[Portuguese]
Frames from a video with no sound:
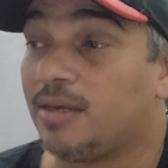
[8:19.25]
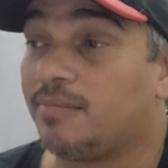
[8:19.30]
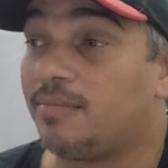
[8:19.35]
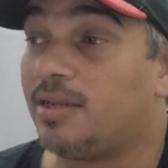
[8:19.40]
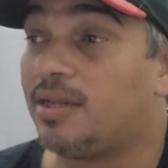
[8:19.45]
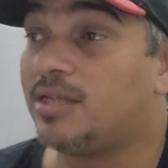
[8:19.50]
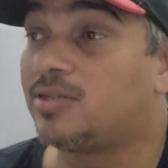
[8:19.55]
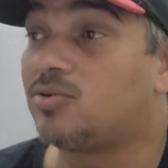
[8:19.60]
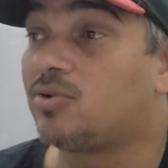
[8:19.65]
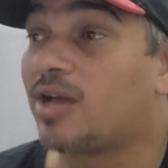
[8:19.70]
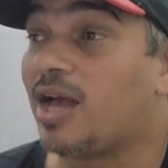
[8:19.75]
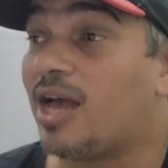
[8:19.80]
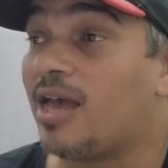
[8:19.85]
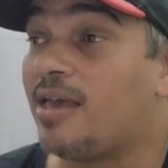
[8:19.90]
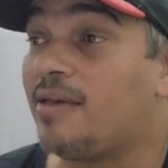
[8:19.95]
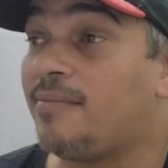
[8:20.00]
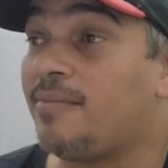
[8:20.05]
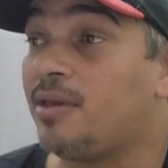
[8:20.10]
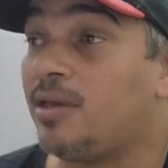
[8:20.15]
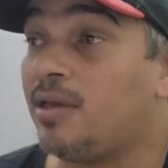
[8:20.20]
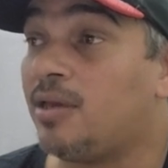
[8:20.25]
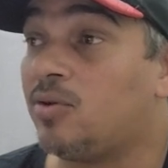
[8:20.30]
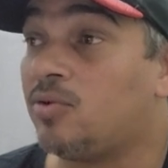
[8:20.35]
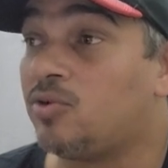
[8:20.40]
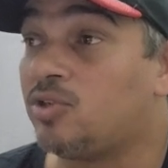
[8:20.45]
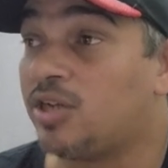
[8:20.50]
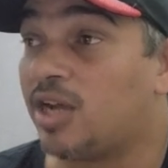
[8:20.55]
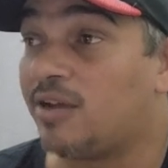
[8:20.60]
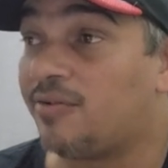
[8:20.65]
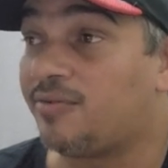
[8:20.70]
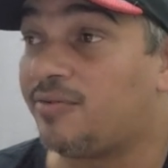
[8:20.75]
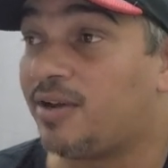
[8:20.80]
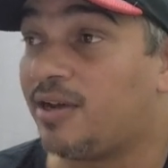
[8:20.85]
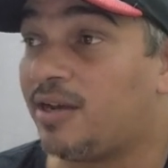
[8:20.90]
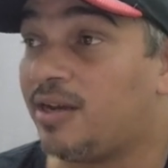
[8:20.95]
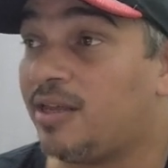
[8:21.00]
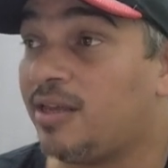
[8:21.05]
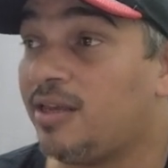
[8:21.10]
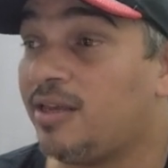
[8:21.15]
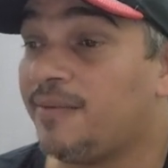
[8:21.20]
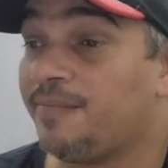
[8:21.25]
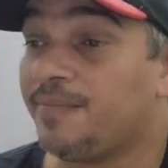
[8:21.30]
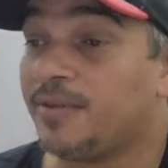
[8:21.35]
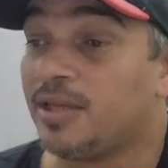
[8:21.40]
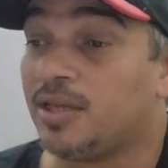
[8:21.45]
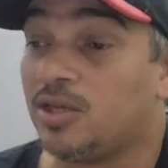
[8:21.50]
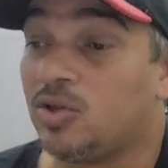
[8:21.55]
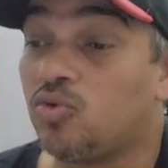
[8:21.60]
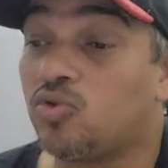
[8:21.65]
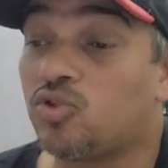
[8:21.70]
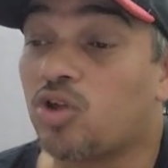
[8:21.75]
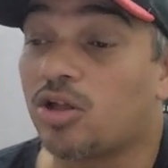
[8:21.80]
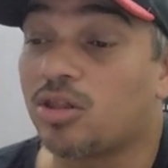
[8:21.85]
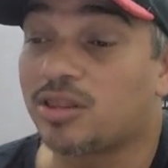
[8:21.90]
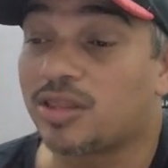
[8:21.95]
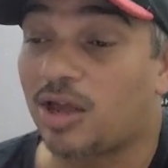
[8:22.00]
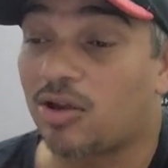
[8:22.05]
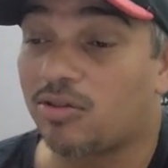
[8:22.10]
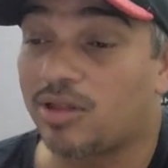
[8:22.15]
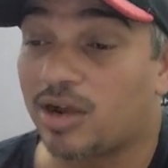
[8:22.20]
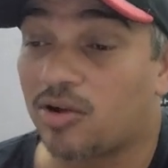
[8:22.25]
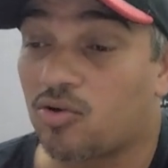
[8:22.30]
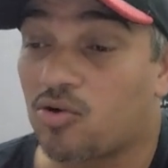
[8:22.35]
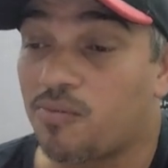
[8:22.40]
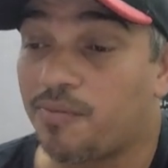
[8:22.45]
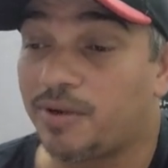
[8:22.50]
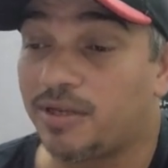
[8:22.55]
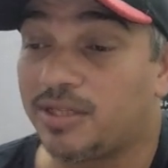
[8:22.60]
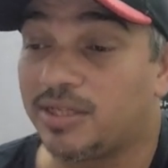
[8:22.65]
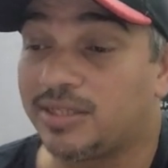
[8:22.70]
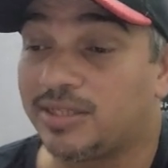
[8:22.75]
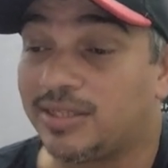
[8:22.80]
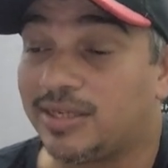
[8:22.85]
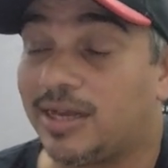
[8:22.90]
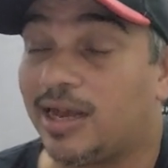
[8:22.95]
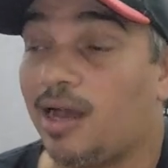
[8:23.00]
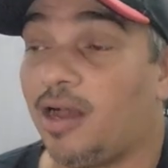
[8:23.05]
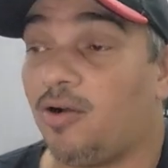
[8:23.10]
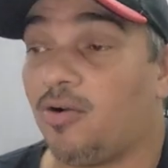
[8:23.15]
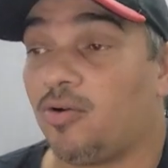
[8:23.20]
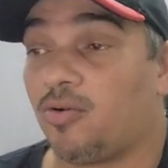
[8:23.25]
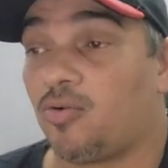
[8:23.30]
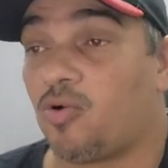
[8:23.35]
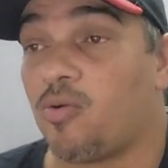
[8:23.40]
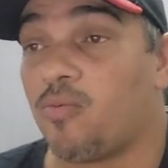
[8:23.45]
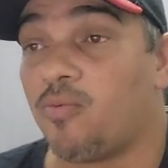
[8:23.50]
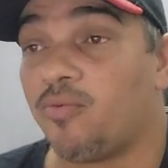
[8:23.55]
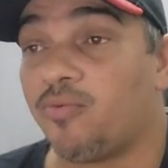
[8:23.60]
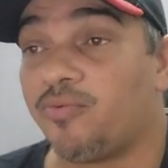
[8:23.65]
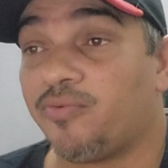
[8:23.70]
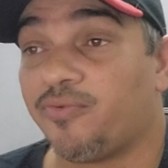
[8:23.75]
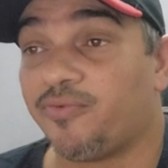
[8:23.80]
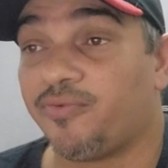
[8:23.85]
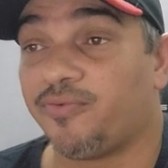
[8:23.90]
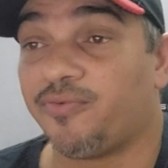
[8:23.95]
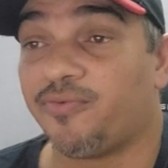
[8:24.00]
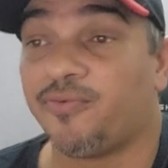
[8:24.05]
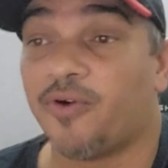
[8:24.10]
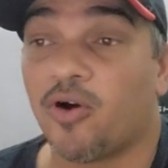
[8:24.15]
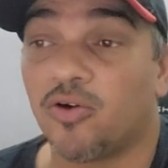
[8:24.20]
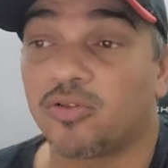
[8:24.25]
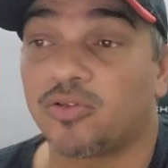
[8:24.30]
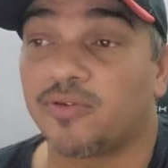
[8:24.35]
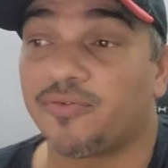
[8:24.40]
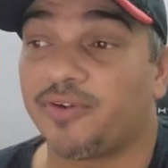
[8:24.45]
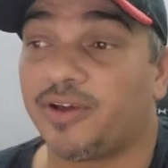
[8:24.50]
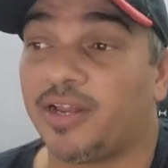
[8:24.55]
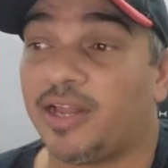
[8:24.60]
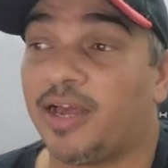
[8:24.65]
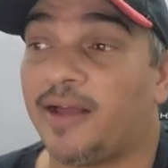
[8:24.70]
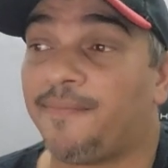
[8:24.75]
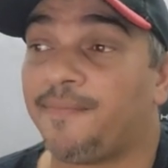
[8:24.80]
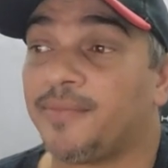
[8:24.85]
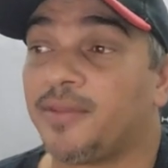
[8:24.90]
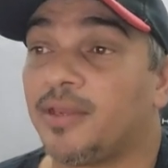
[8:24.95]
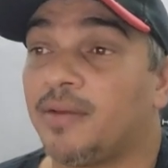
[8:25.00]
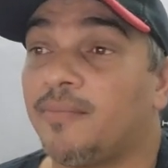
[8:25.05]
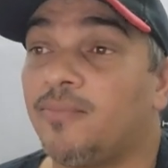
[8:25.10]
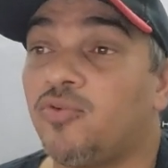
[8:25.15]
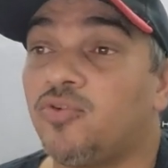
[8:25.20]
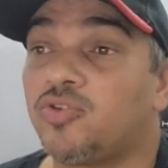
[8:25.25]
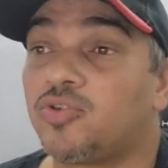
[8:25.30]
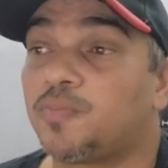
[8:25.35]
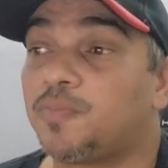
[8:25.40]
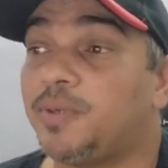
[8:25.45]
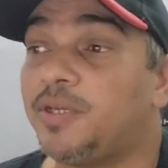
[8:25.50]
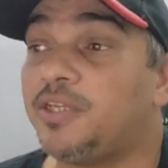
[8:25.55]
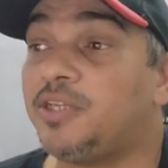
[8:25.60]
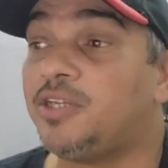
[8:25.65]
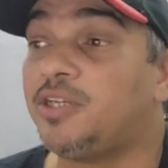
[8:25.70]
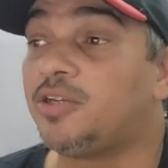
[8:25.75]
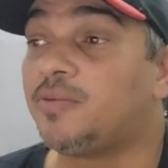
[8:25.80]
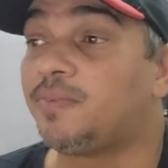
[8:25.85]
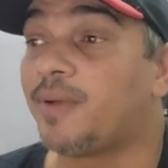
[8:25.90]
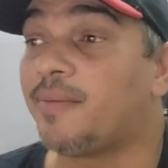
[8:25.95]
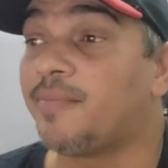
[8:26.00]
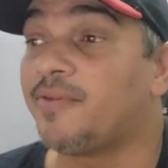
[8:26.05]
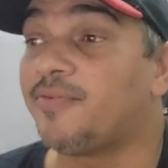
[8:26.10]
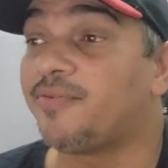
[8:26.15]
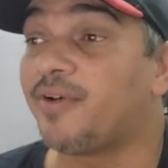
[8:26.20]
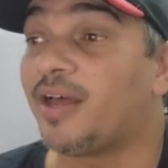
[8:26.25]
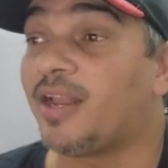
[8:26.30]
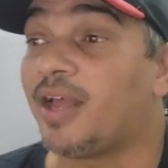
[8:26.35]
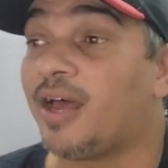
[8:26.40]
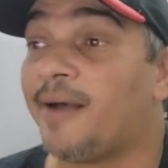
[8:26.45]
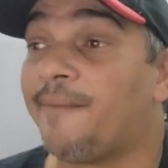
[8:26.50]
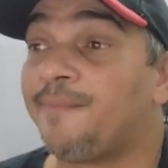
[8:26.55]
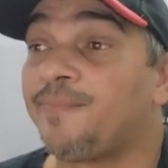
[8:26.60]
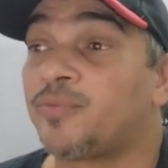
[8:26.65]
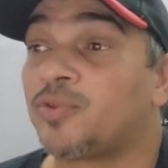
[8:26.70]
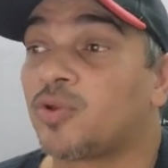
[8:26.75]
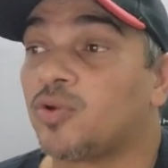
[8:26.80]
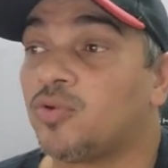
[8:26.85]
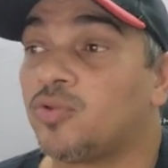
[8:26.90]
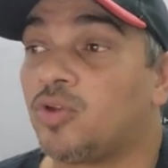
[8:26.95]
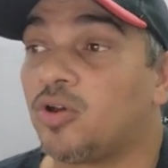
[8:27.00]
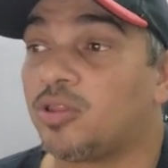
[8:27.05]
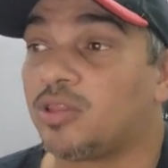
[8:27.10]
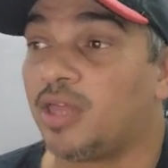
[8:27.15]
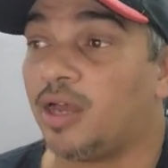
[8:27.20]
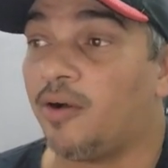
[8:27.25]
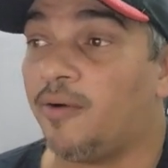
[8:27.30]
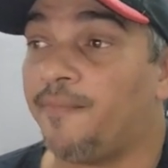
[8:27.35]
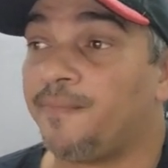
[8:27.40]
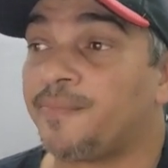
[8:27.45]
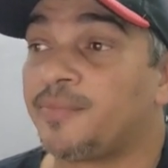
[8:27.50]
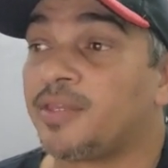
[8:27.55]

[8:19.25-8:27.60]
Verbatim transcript: Beleza? O KM eu já falei. E o total da compra desse carro? Como volta a falar, muitos pediram para mim falar o total.